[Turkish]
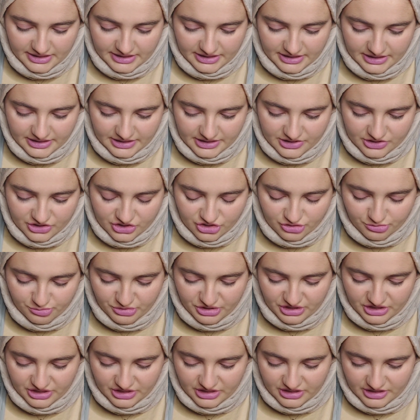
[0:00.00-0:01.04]
İlginç
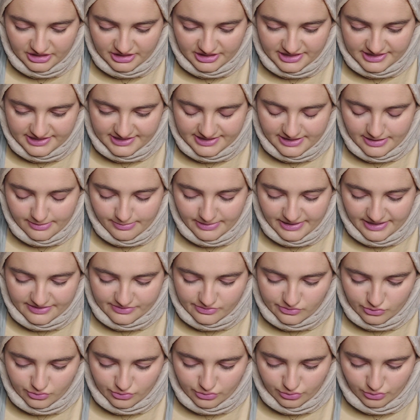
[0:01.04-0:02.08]
bir diziye
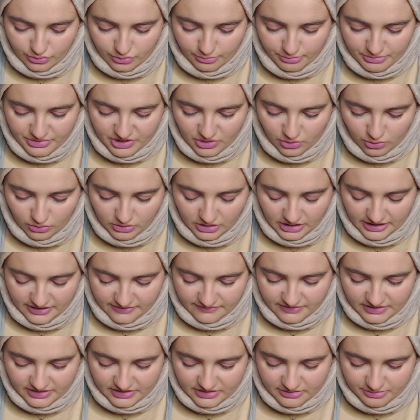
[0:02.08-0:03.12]
benziyor. Bir olay
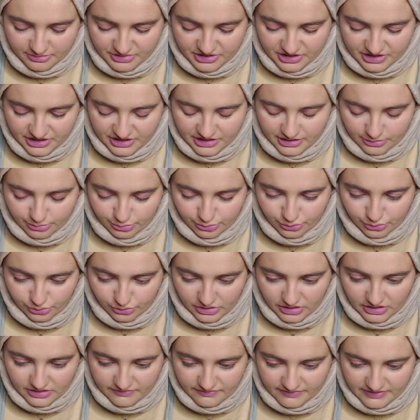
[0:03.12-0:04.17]
var. Bir şey
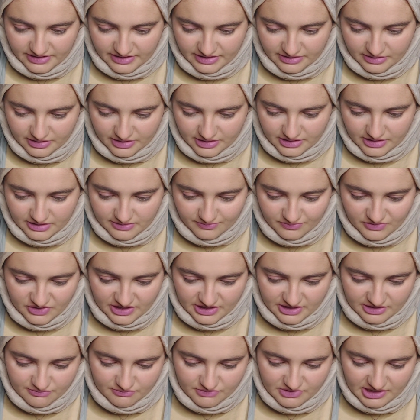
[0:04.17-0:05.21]
yapıyorlar ve
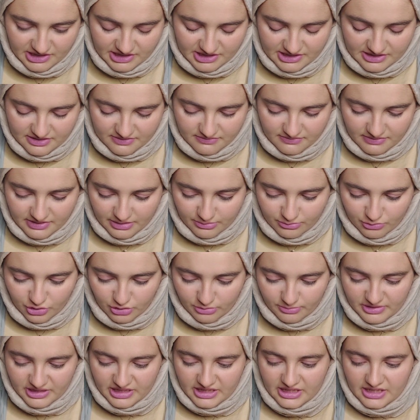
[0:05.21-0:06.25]
kimse kimseye izin vermiyor
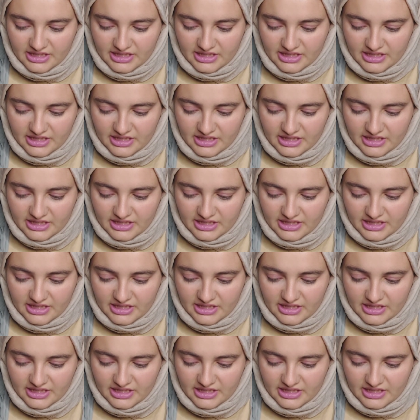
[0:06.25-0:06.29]
gibi.